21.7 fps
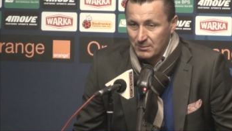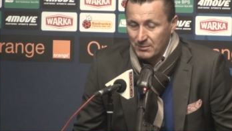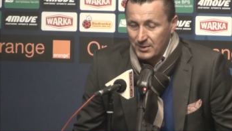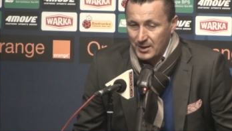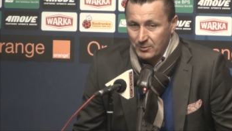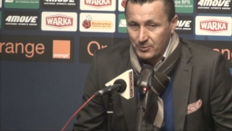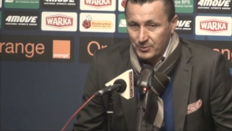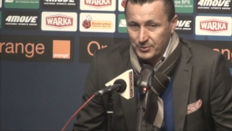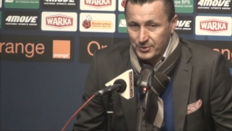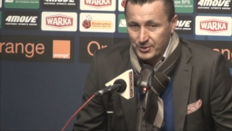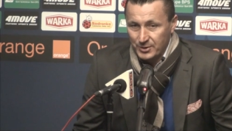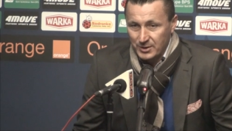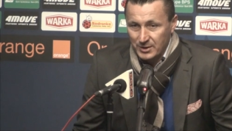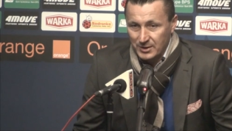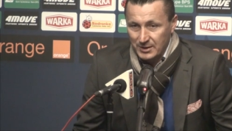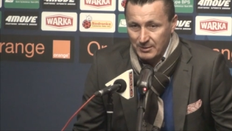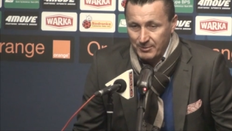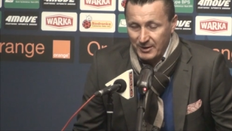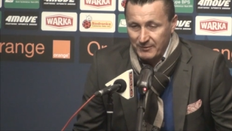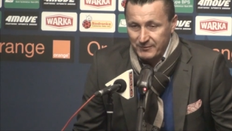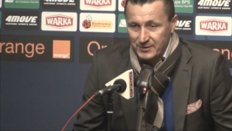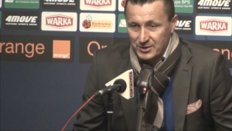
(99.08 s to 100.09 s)
Brakło trochę
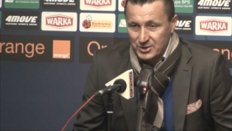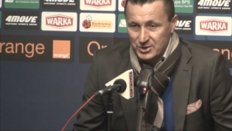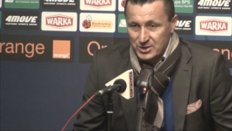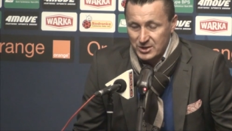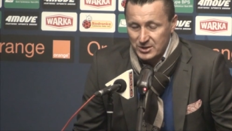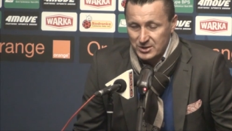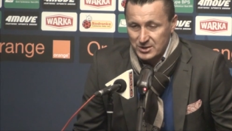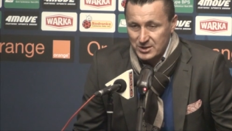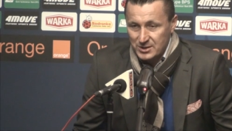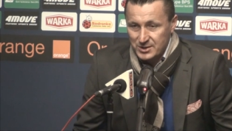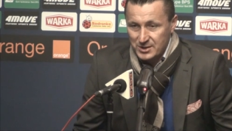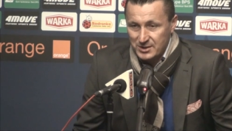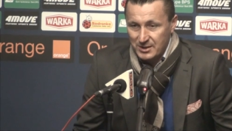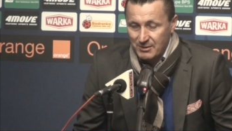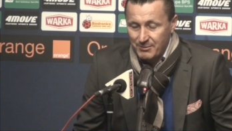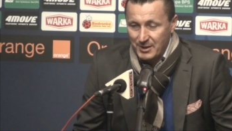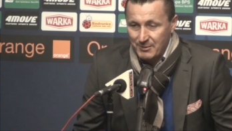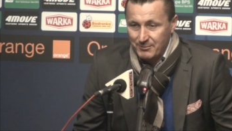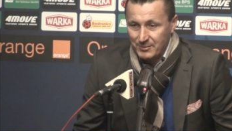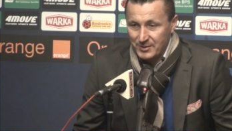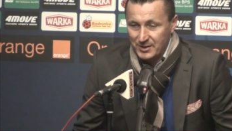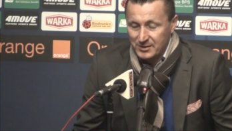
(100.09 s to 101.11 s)
naprawdę szczęścia, że ta,
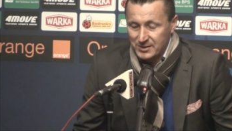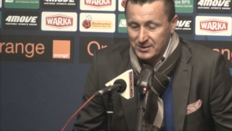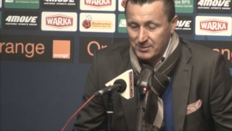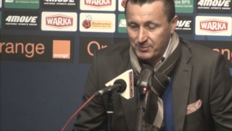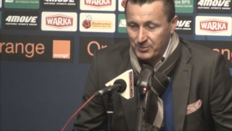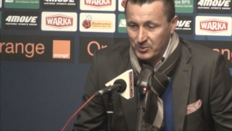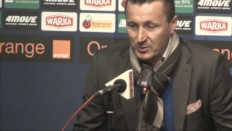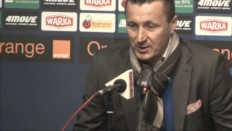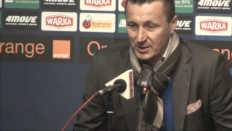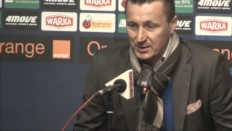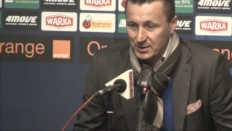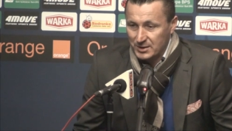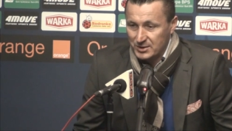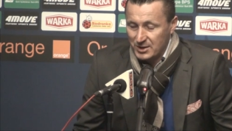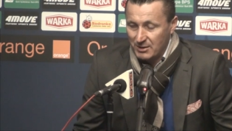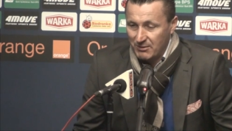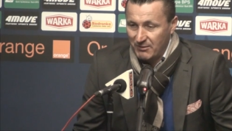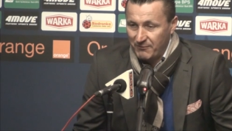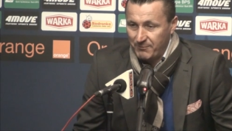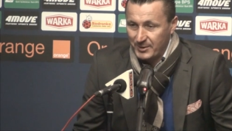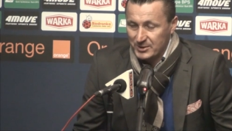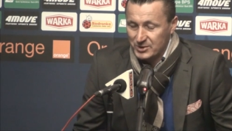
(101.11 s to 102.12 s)
bram, że ta piłka nie
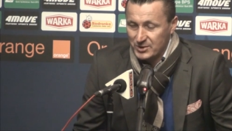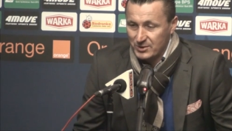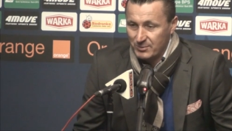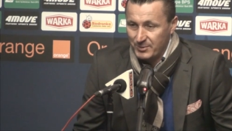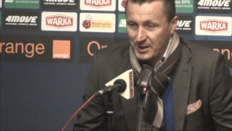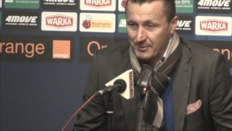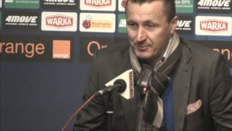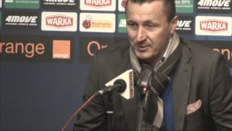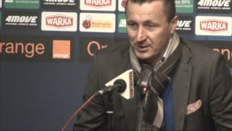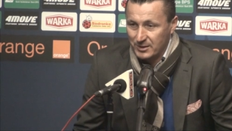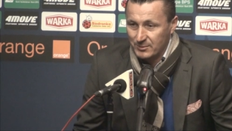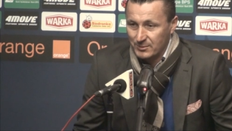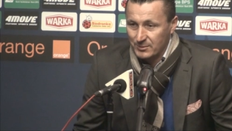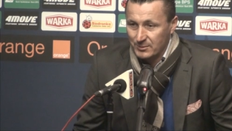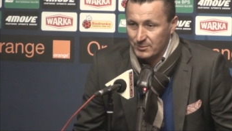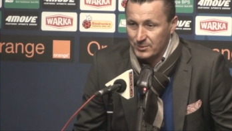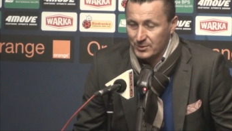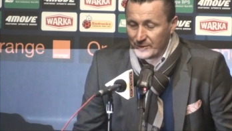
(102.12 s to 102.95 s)
chciała wpaść do bramki, bo,